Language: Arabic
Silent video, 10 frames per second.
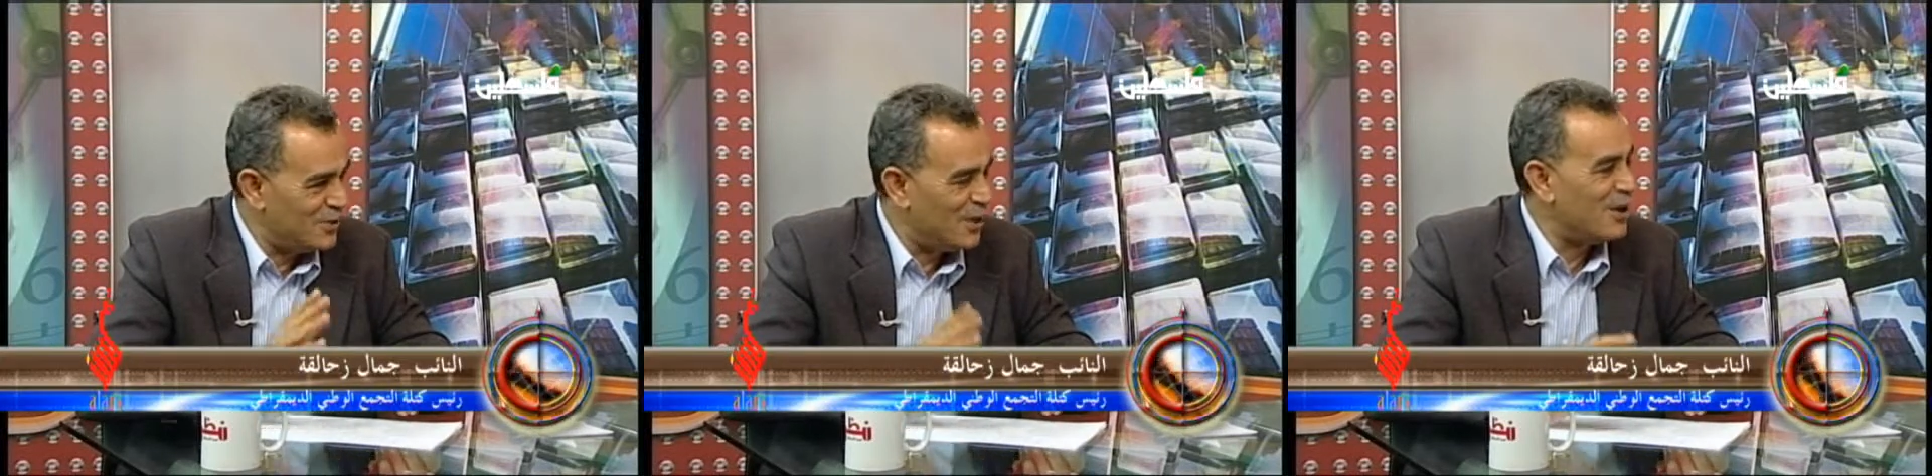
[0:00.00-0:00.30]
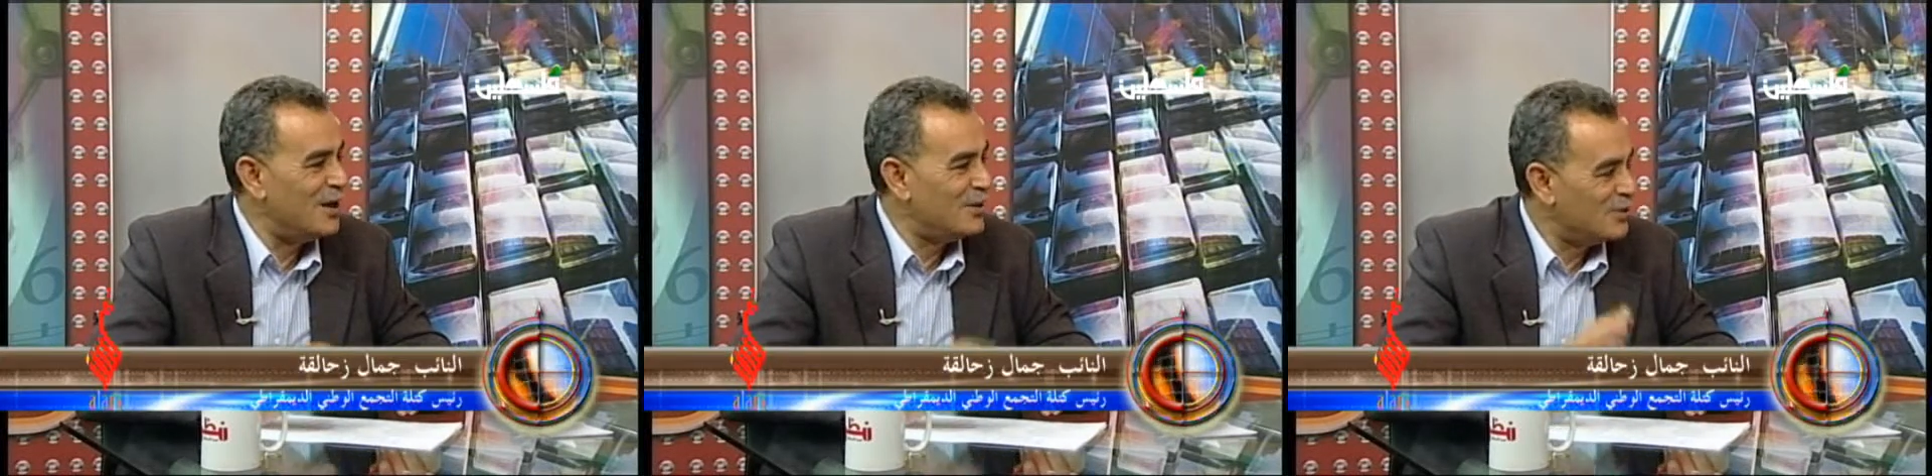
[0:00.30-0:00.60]
هو
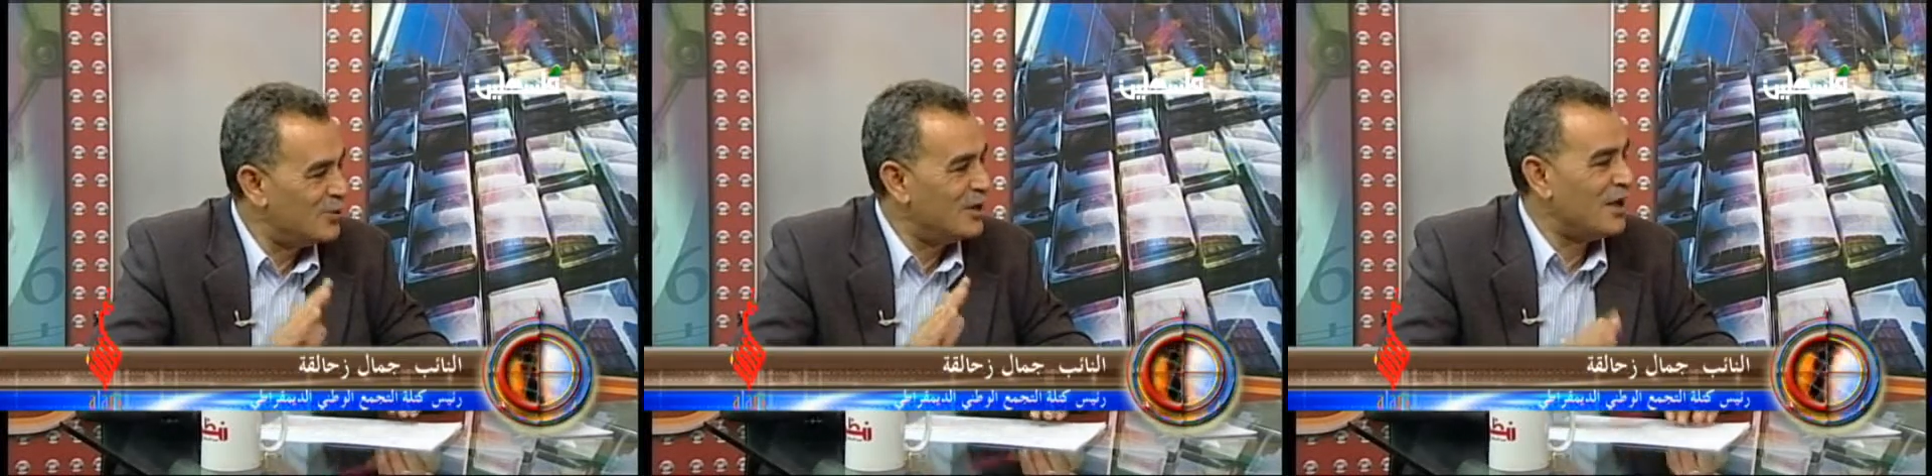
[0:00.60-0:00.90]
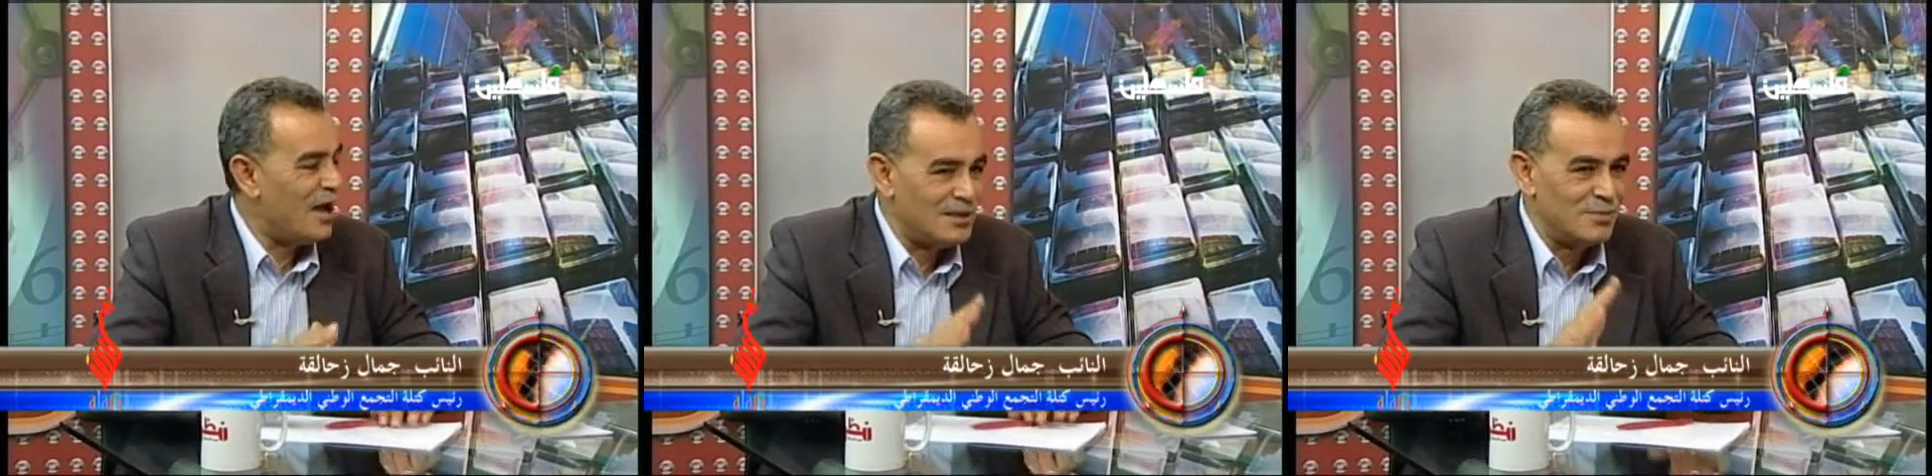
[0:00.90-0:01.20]
قال انه
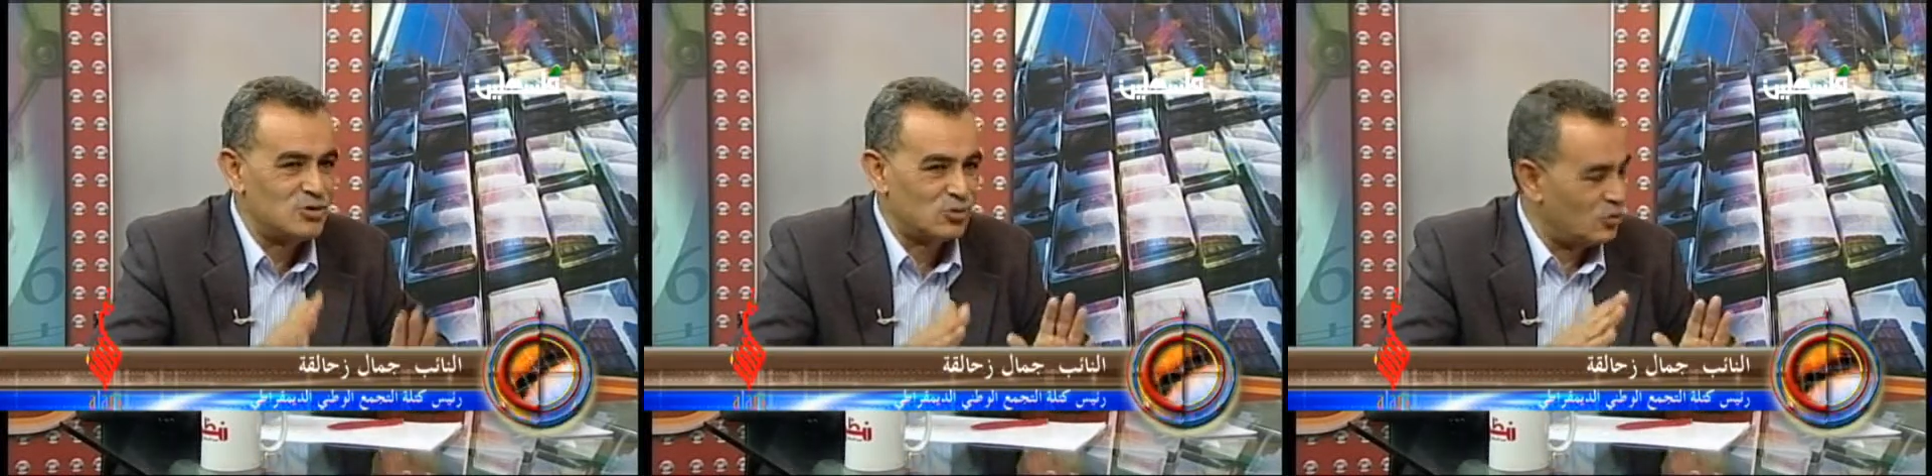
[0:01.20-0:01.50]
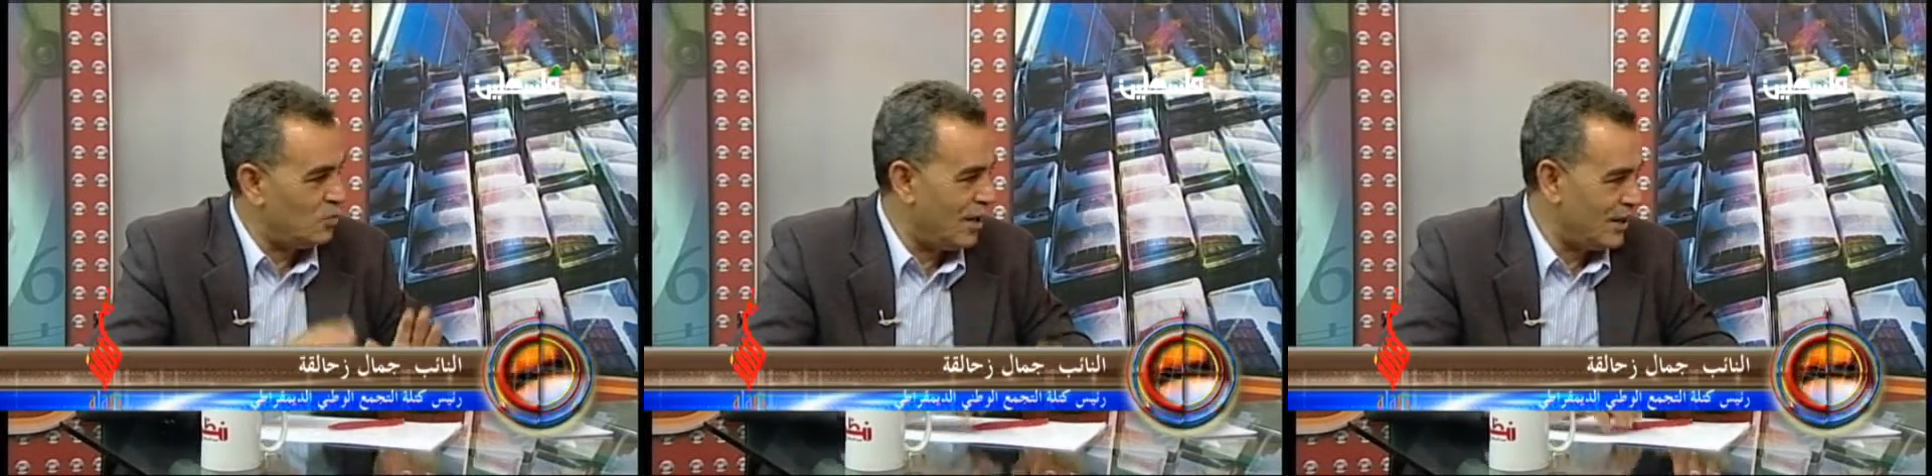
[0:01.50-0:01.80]
يضعها ضمن
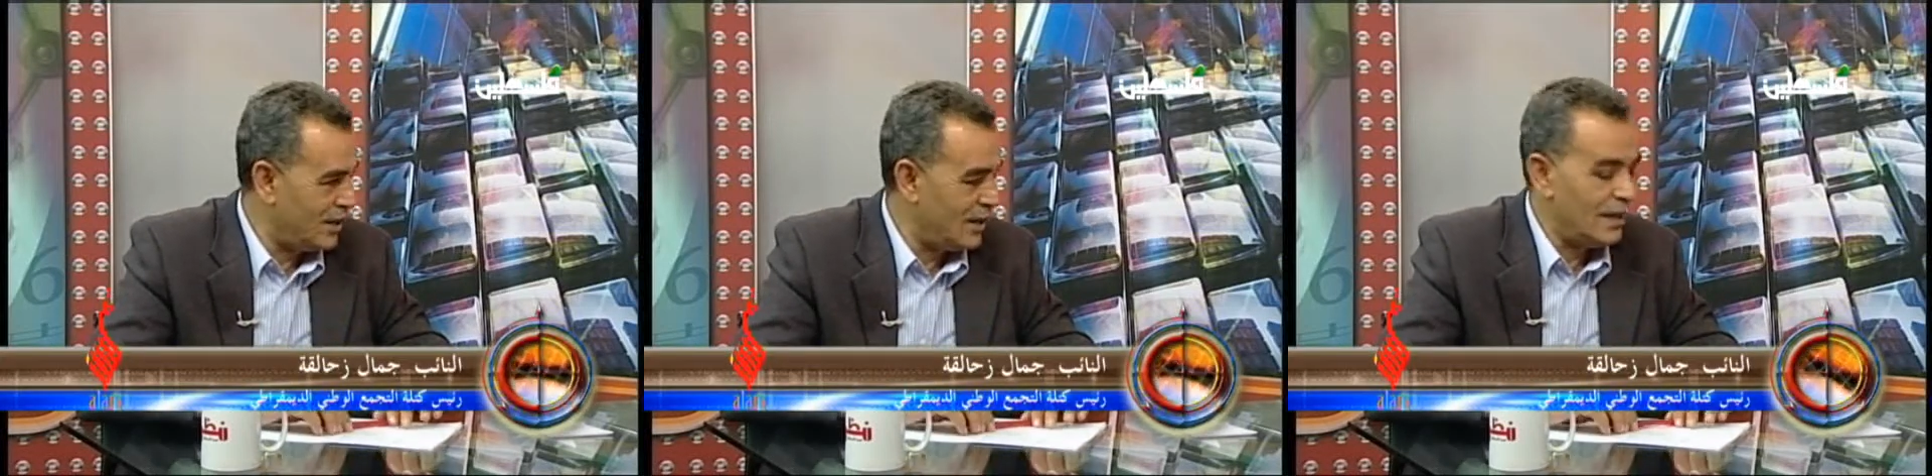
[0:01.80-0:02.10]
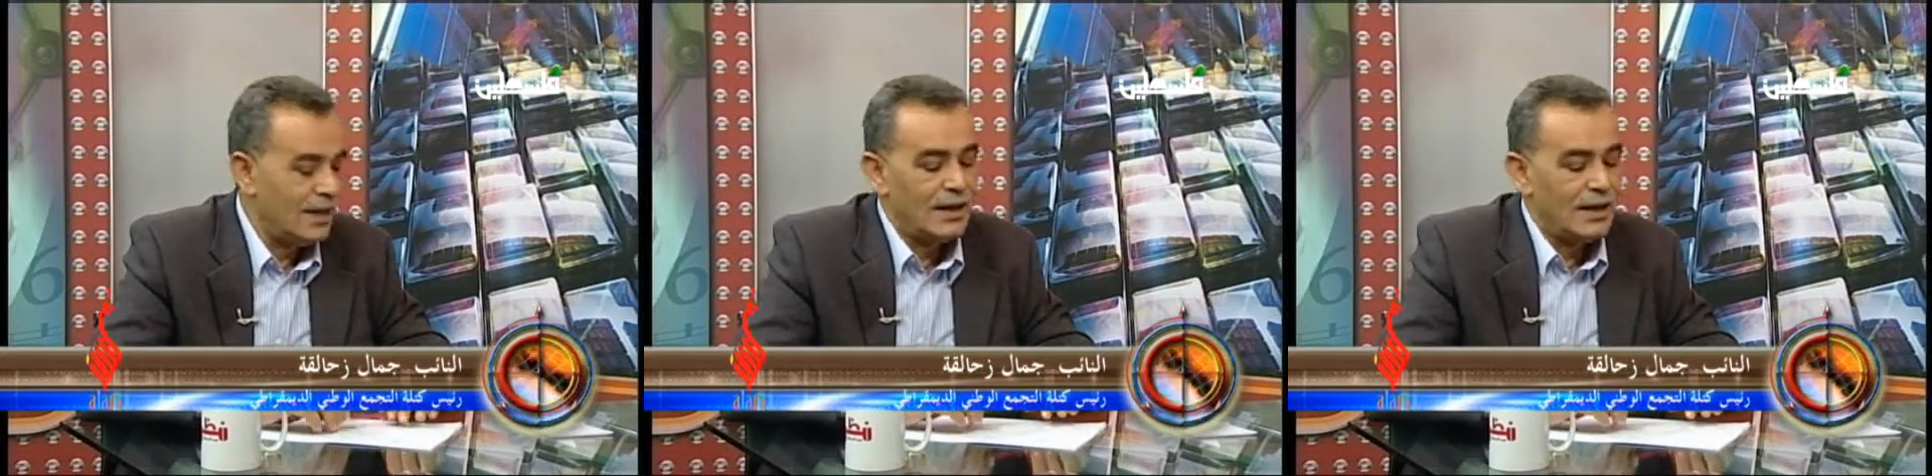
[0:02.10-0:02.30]
شروط معينه